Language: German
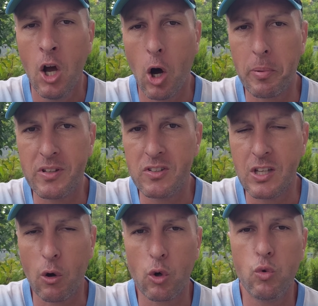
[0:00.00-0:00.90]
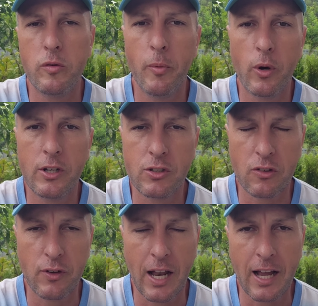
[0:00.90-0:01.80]
aber es ist ja auch gut möglich,
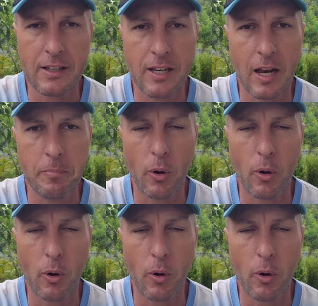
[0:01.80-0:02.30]
dass vielleicht in ein